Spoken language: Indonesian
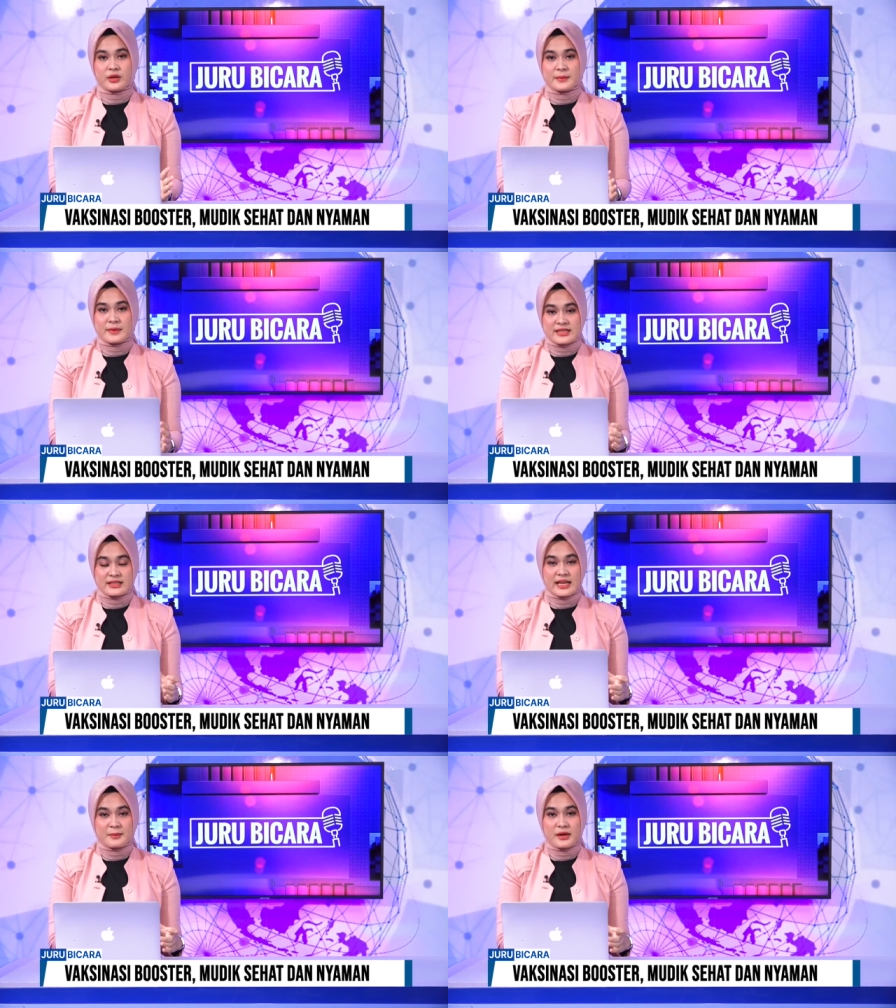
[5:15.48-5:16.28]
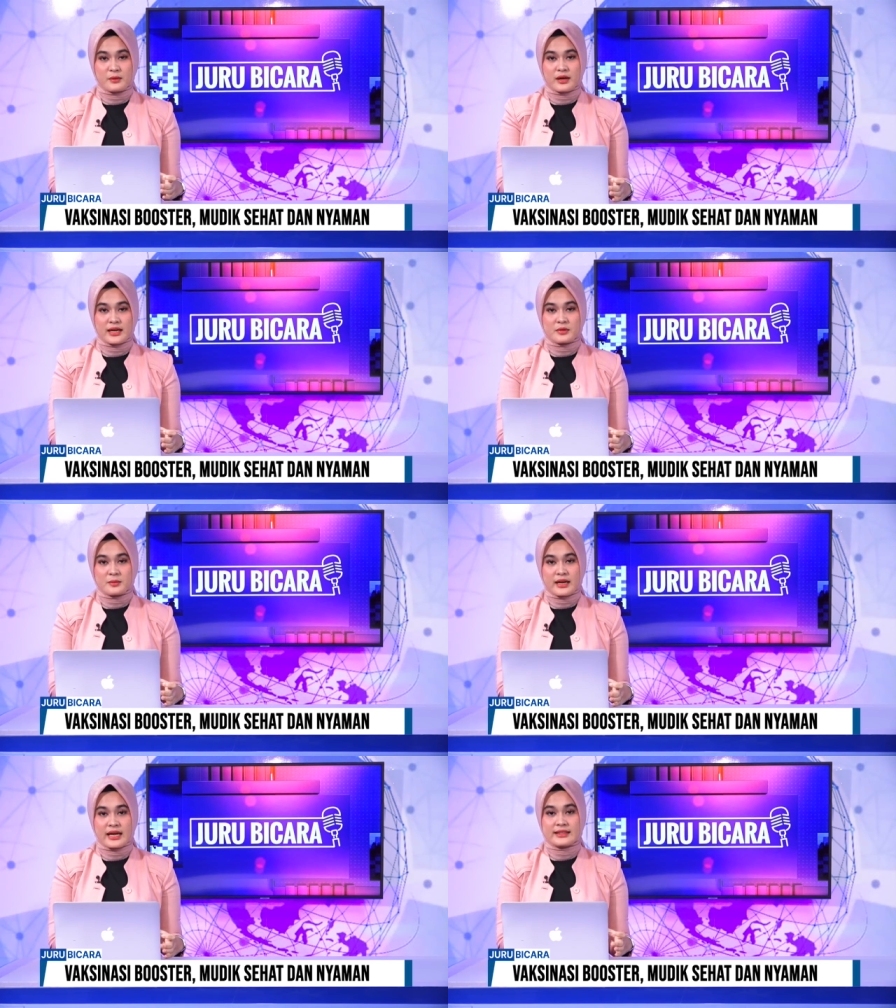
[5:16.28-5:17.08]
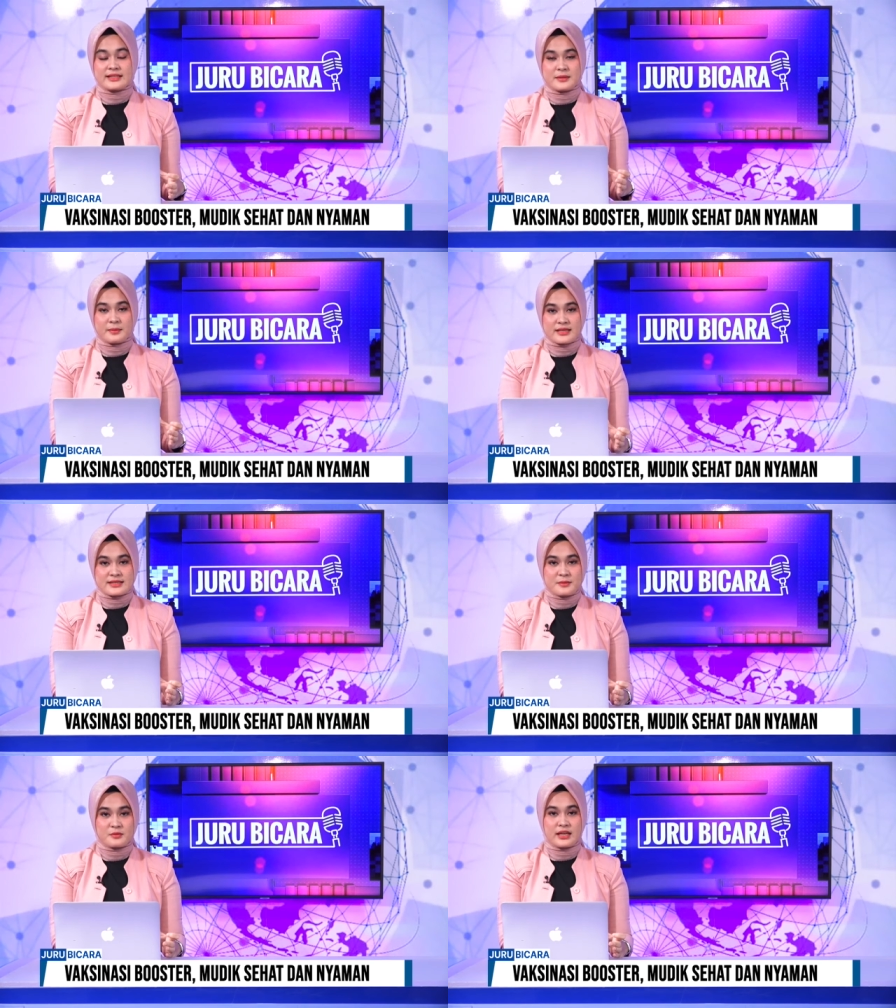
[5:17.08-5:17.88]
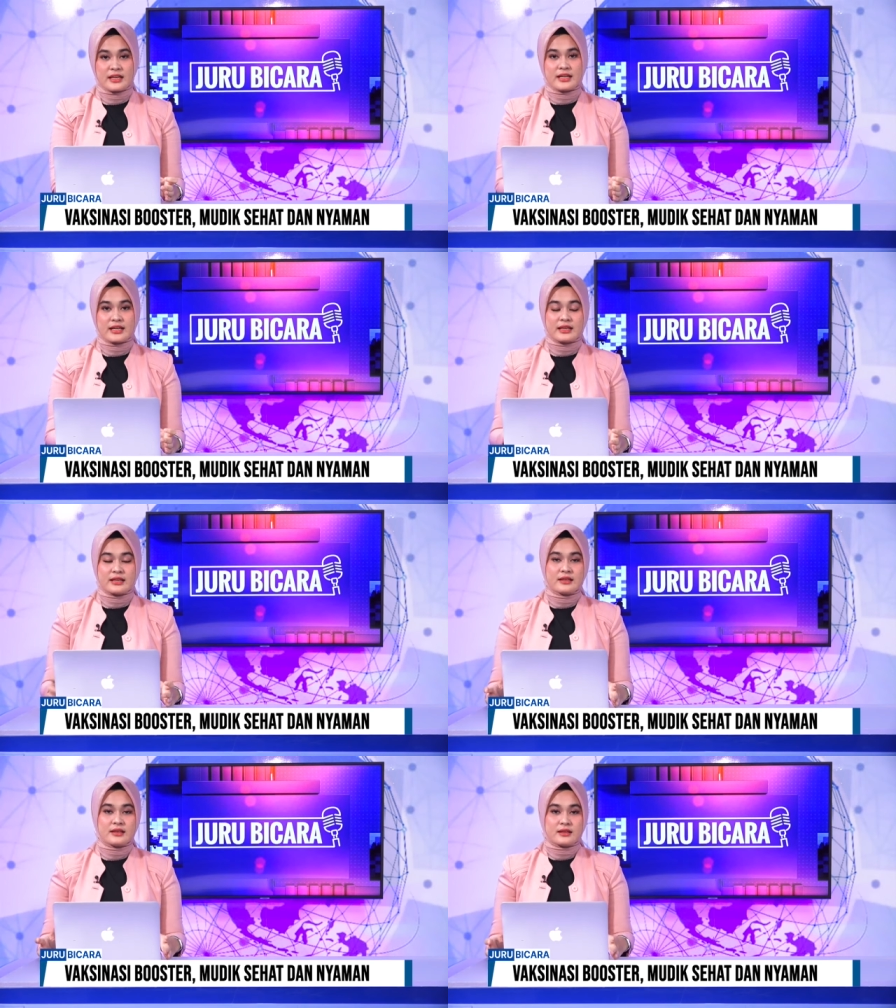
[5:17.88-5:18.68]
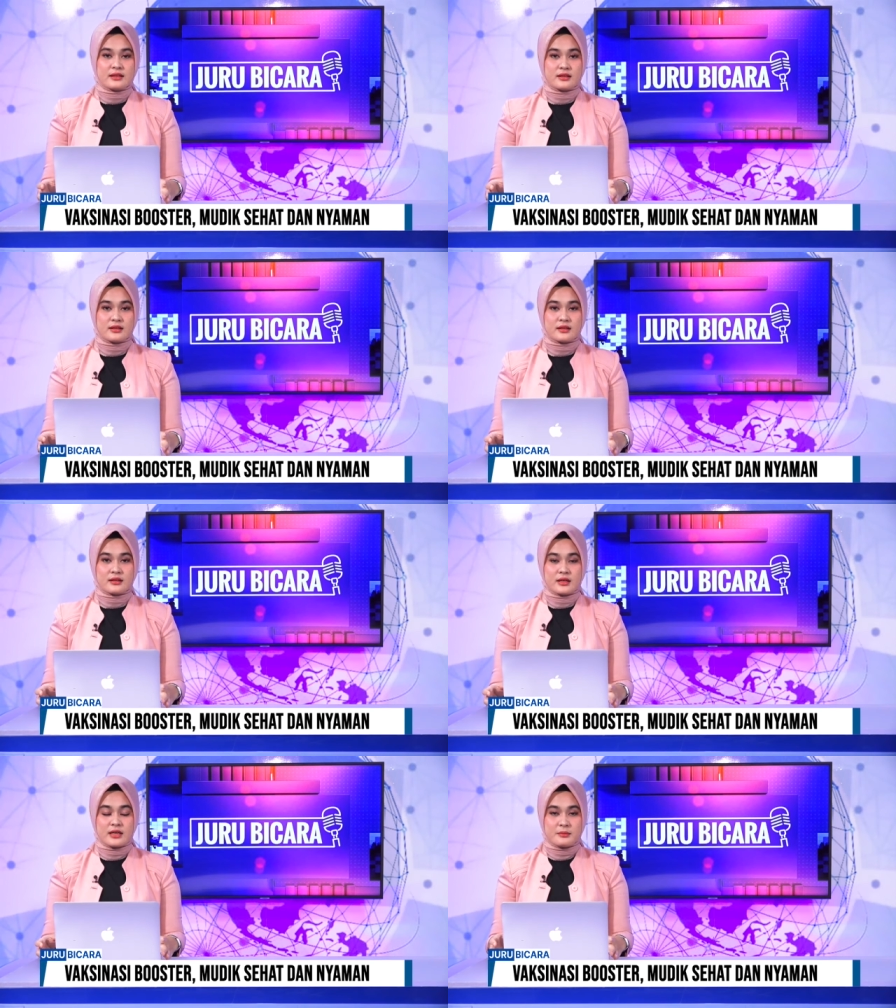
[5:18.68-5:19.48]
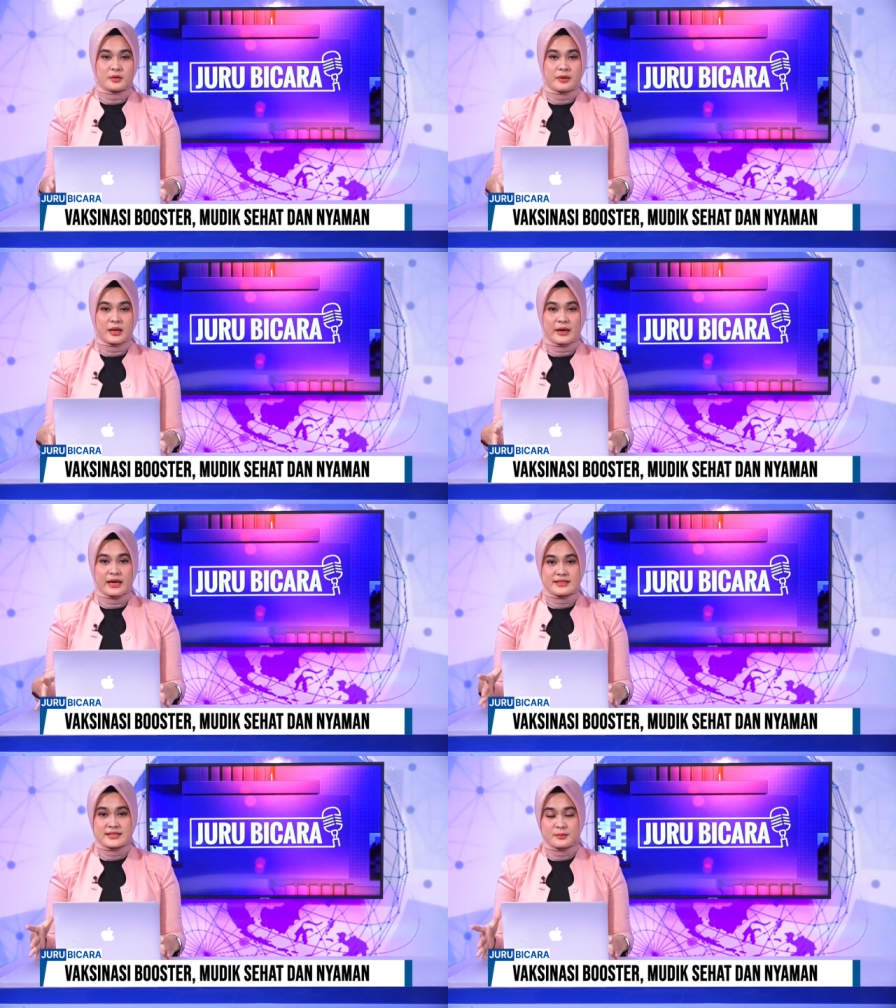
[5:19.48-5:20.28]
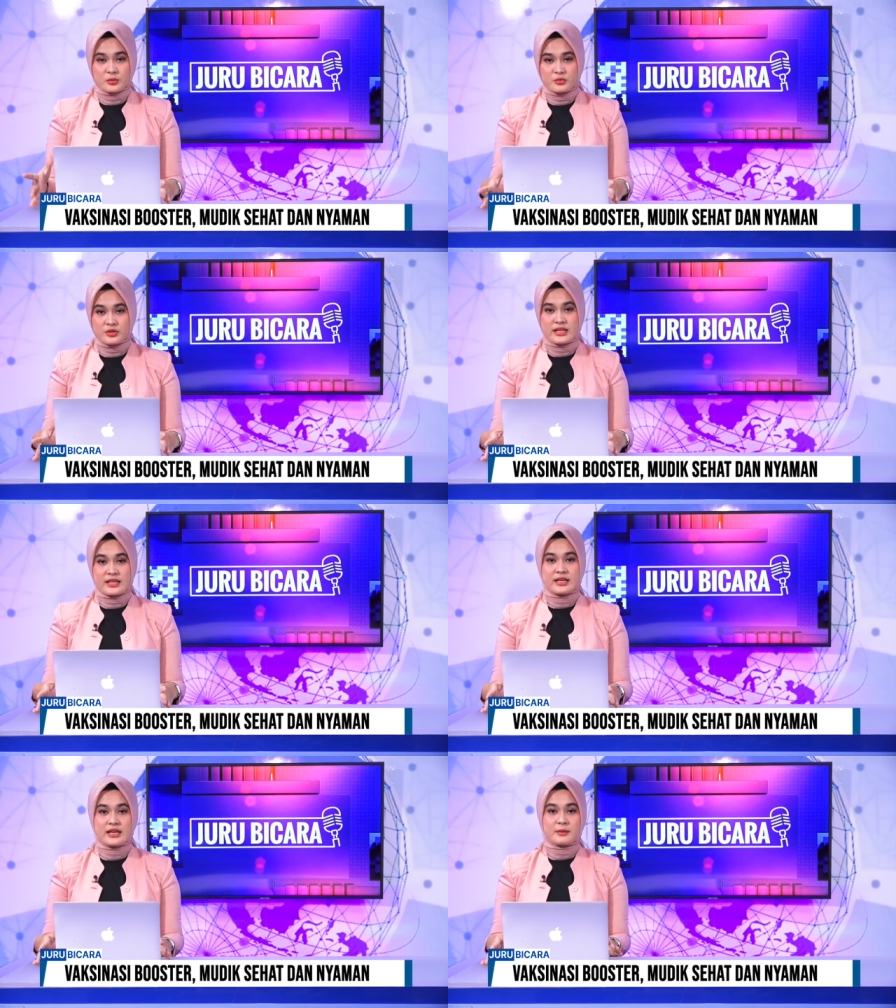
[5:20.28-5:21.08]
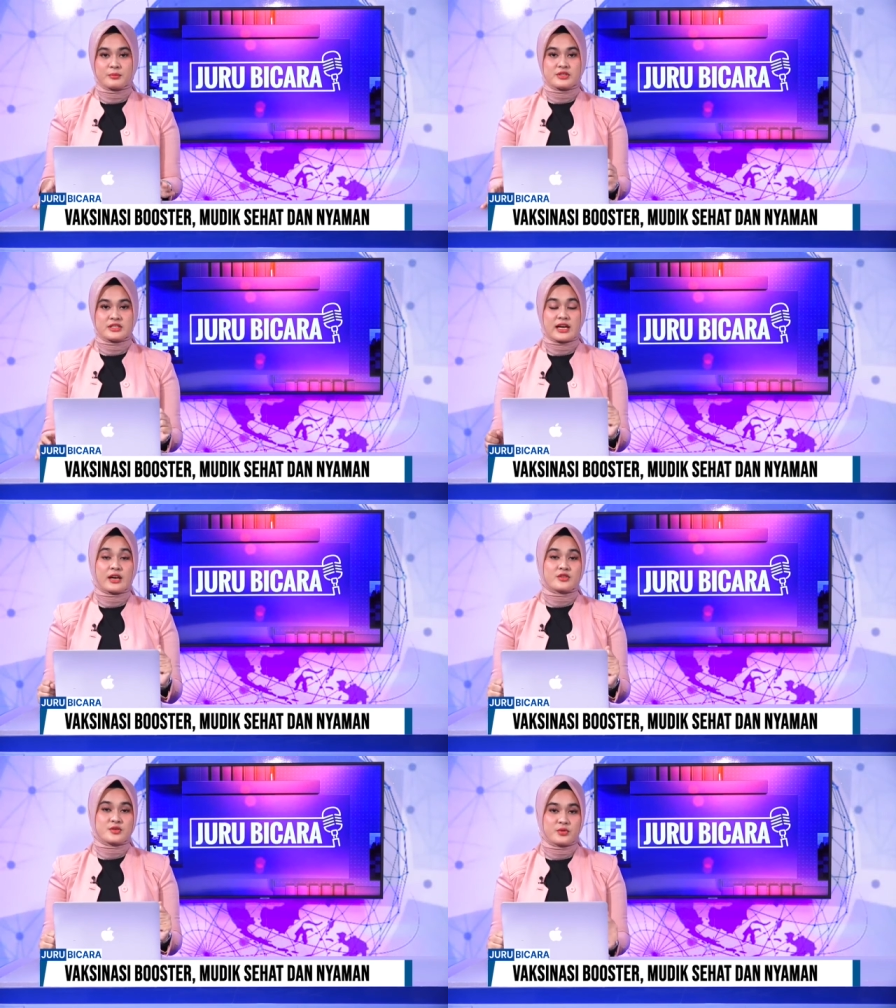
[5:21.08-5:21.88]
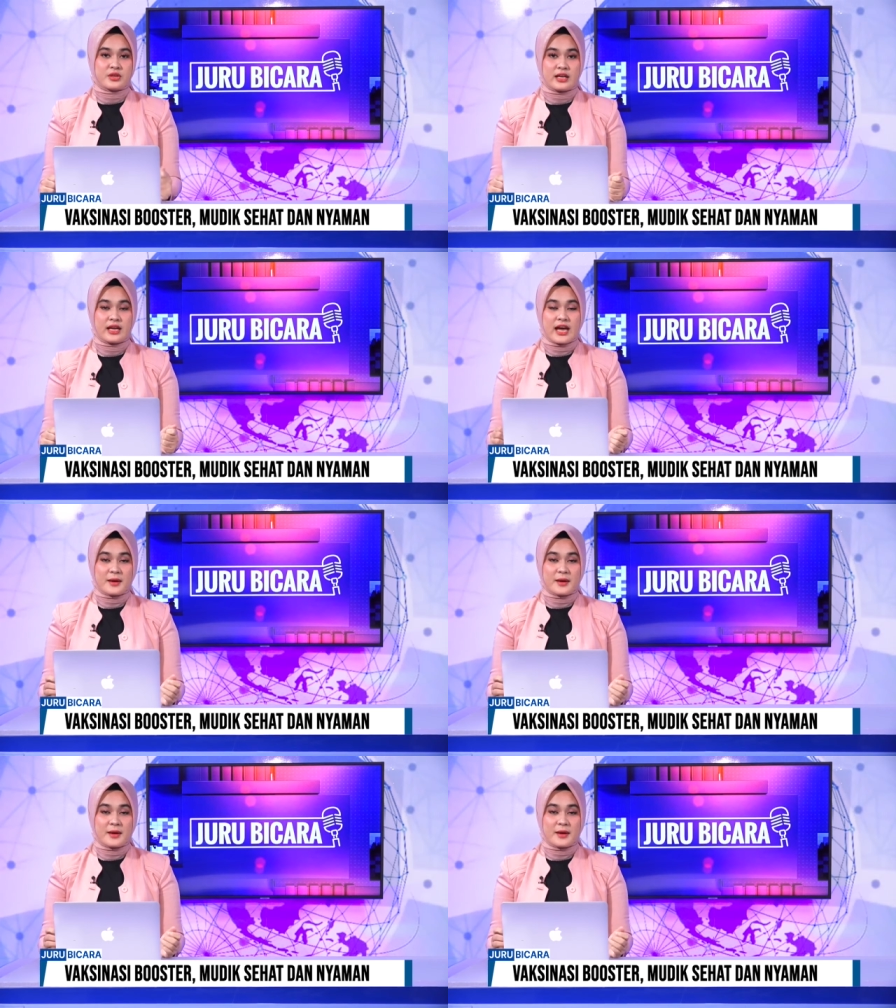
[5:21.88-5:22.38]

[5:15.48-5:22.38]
ini pastinya telah melakukan berbagai antisipasi mulai dari uh, beberapa hari sebelum mudik hingga puncak arus mudik.